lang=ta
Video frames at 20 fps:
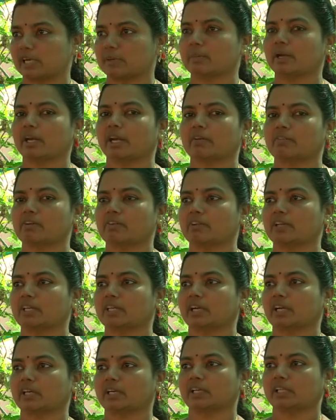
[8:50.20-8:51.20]
ரெடிமேடாவே
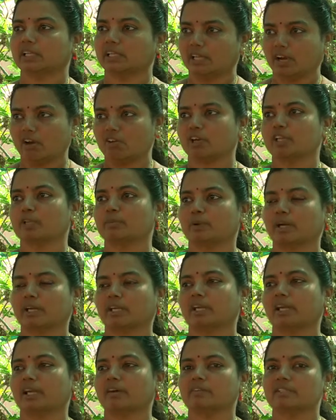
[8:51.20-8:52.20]
விற்கிறாங்க அதாவது அவங்க இது
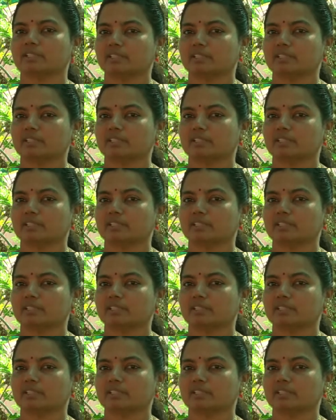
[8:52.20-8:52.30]
மக்கிலாம்